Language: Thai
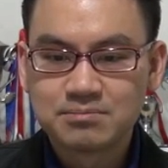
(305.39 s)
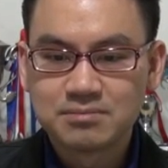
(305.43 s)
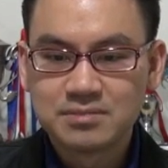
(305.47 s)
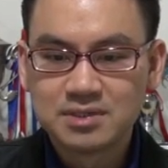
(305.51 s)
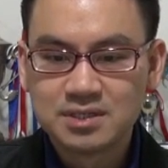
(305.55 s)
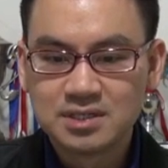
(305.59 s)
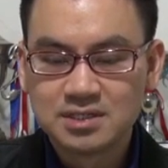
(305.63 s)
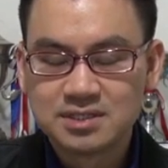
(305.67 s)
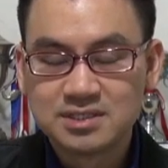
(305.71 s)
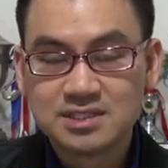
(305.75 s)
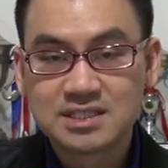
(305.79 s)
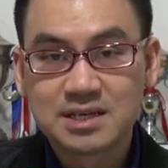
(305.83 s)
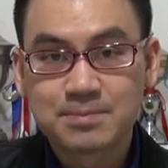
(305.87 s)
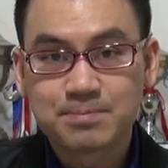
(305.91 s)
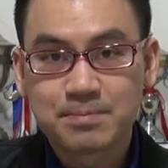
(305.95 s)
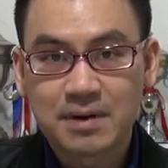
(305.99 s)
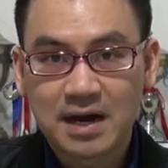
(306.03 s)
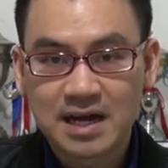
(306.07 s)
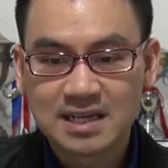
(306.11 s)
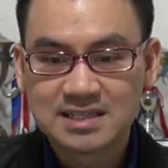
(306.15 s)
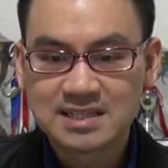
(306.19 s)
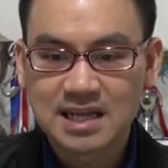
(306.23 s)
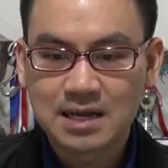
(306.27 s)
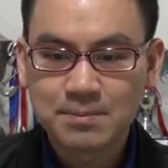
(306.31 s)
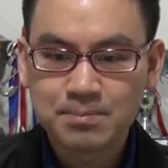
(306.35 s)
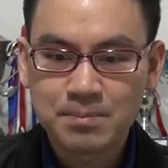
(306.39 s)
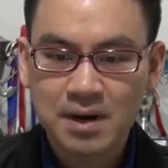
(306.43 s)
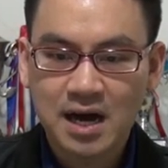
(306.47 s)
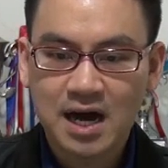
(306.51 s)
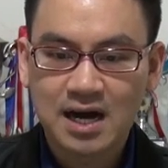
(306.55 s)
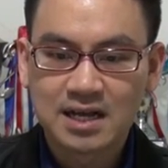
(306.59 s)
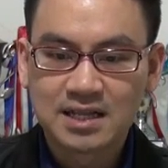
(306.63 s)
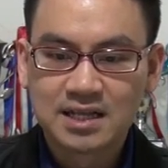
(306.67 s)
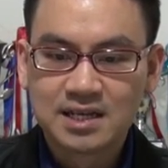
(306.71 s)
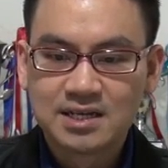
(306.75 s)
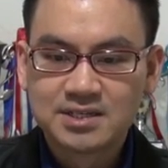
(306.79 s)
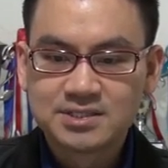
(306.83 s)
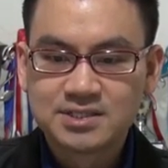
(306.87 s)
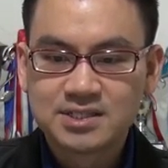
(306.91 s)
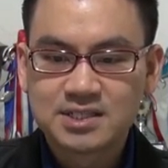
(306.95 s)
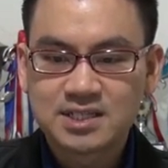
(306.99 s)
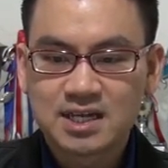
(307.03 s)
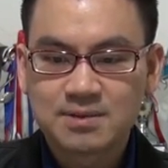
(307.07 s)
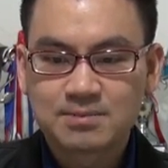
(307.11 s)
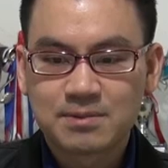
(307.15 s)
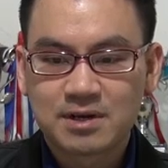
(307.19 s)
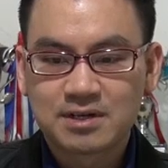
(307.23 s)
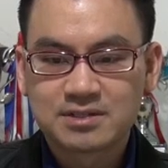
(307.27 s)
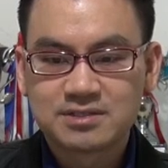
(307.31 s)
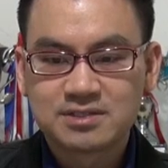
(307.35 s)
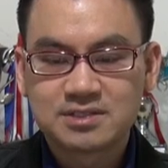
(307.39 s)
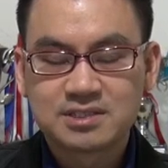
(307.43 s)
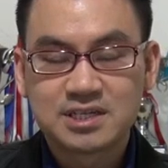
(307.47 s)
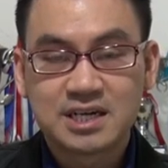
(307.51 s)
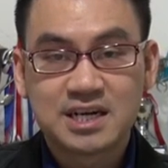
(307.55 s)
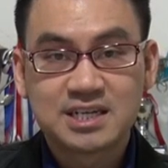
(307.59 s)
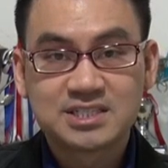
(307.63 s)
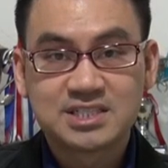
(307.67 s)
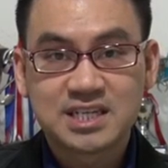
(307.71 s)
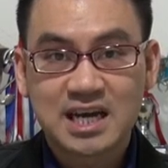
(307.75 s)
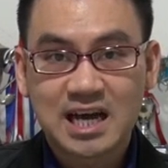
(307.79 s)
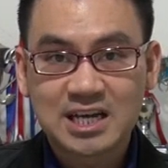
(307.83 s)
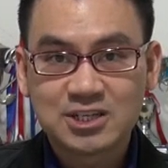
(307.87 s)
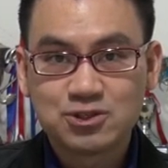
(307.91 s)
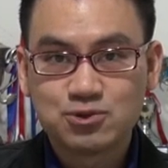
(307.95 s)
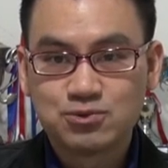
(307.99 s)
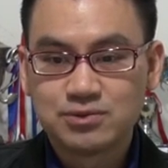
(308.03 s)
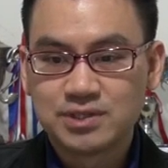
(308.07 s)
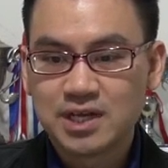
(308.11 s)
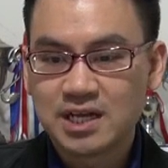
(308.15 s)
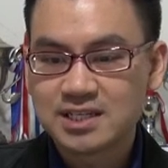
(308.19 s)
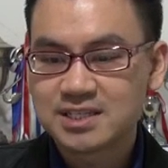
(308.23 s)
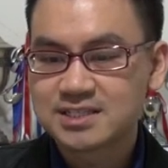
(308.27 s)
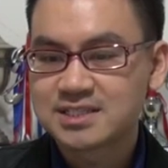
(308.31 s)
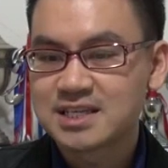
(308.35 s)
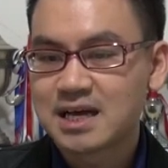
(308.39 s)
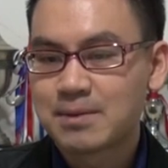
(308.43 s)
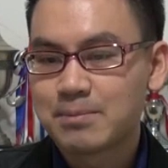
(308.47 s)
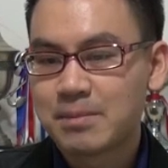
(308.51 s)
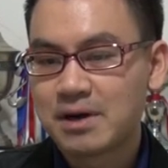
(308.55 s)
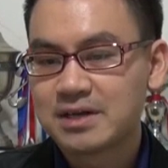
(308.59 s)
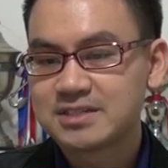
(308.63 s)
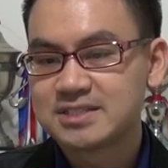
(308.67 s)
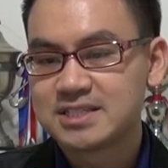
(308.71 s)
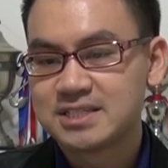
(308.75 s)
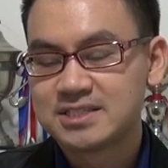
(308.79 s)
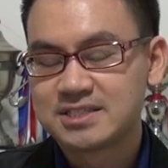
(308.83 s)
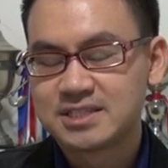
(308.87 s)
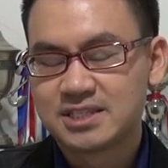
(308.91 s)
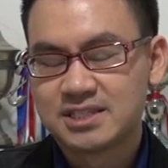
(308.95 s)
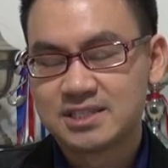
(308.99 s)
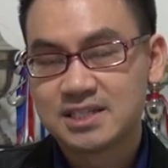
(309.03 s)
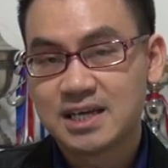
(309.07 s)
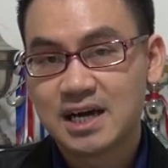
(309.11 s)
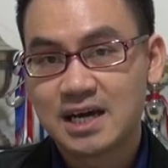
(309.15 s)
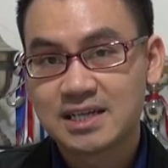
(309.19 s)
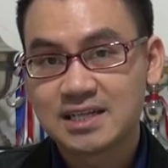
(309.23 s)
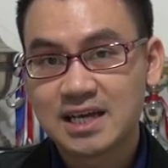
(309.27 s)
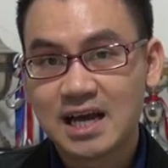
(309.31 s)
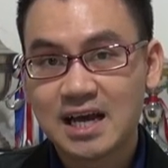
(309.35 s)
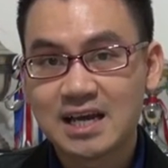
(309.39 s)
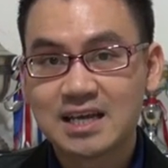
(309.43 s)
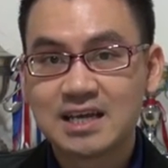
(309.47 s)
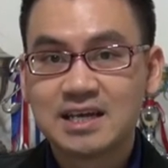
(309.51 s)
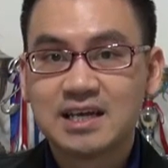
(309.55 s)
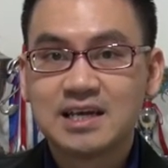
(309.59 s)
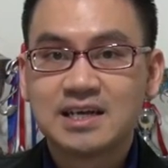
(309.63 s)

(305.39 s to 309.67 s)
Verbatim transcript: 17,000 ล้านบาท ซึ่งกำลังเจรจาอยู่น่าจะสามารถเซ็นสัญญาได้